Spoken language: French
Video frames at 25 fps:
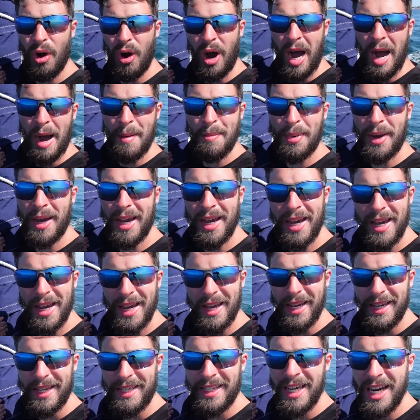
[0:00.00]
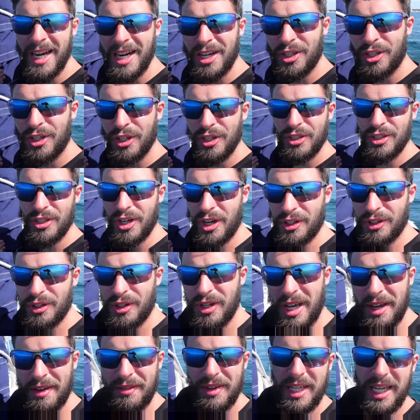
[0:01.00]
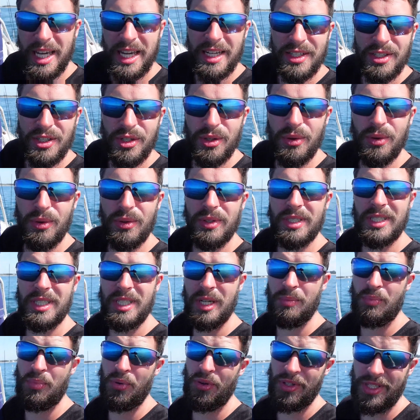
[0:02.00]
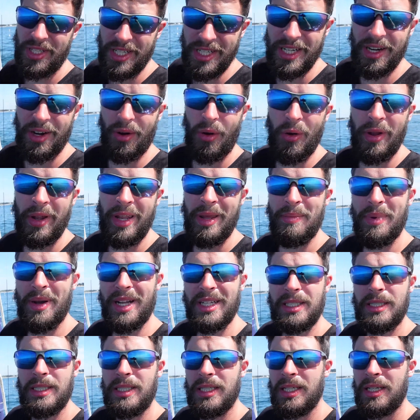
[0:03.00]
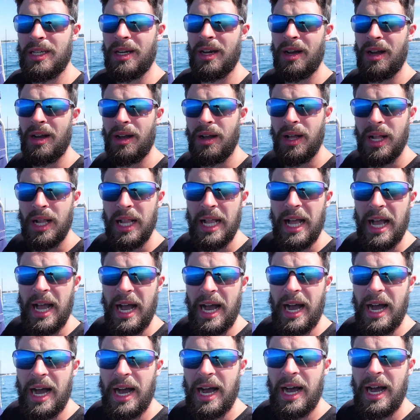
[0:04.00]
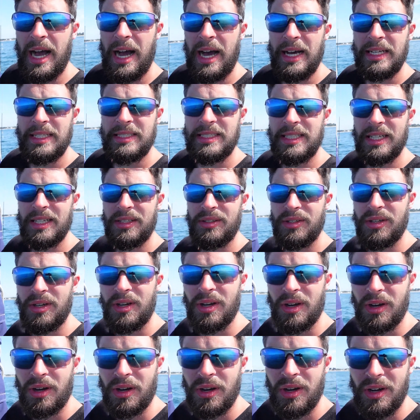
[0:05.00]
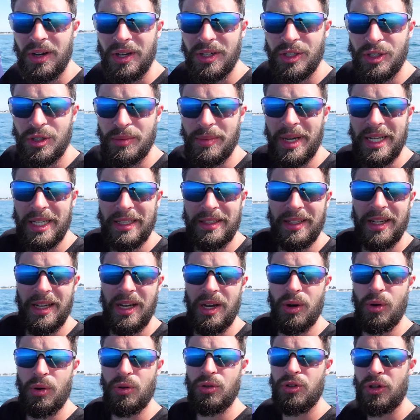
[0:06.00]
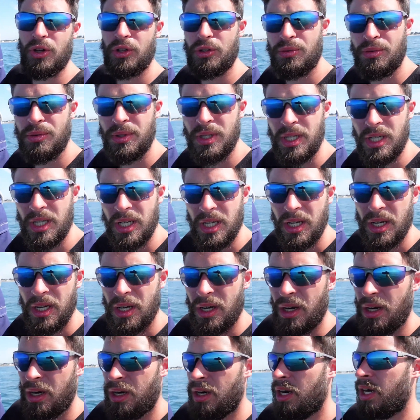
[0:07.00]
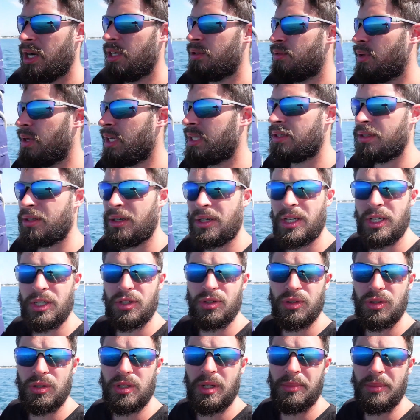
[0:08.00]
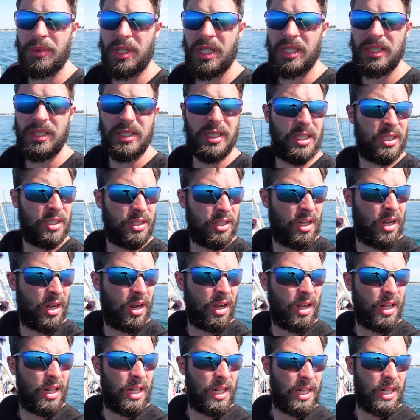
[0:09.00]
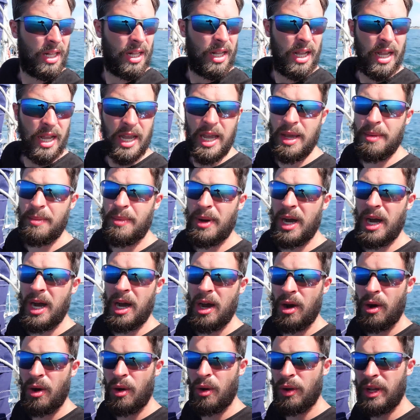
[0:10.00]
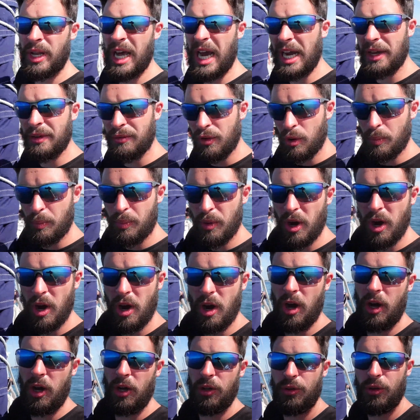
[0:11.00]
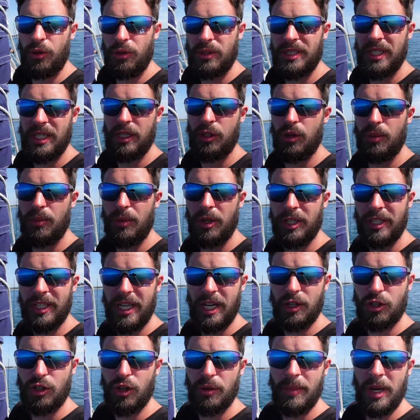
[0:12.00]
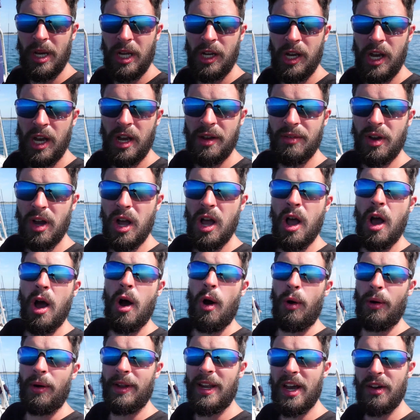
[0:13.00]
après quelques heures de navigation, c'est peu dire, on est parti euh, à, 7h euh, du matin aujourd'hui. Là, il doit être quelque chose comme 15-16 h Et ben, on arrive au port, donc ça demande quelques manœuvres. On